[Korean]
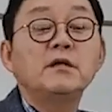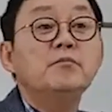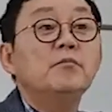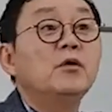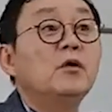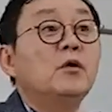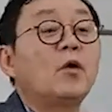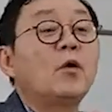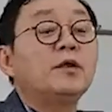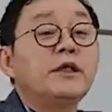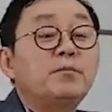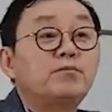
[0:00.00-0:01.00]

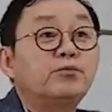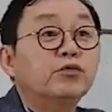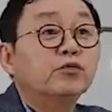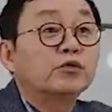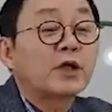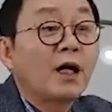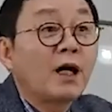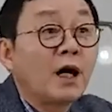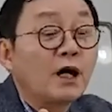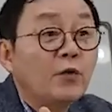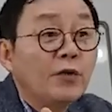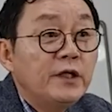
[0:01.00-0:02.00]
인물로 이
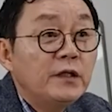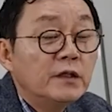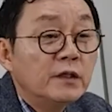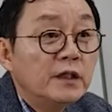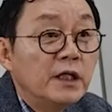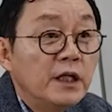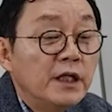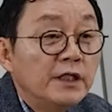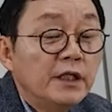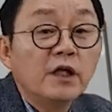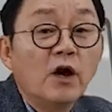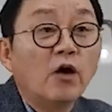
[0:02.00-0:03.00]
부상하고 있는
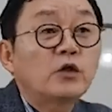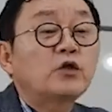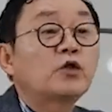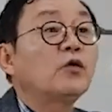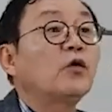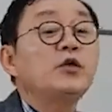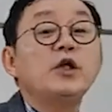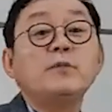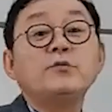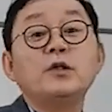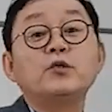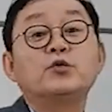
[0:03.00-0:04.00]
이 어처구니
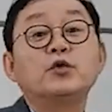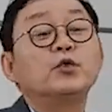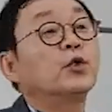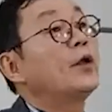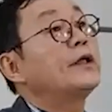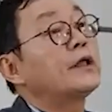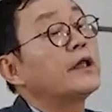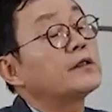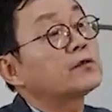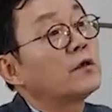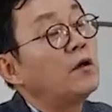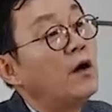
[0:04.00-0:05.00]
없는 구도에
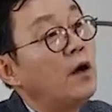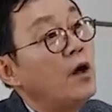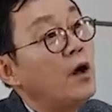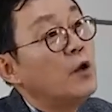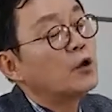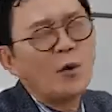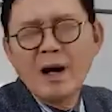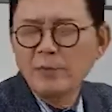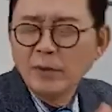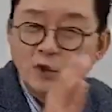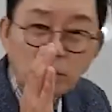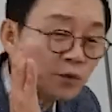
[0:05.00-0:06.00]
대해서
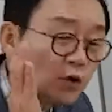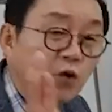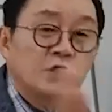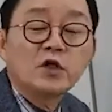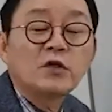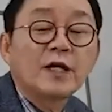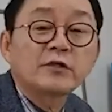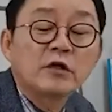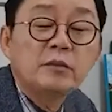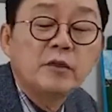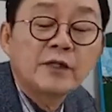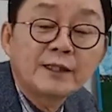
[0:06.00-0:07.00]
좀한번 좀속 시원하게
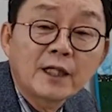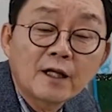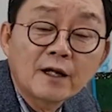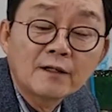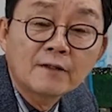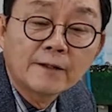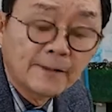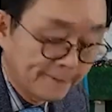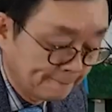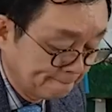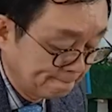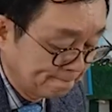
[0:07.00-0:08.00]
설명을 해달라는 거예요.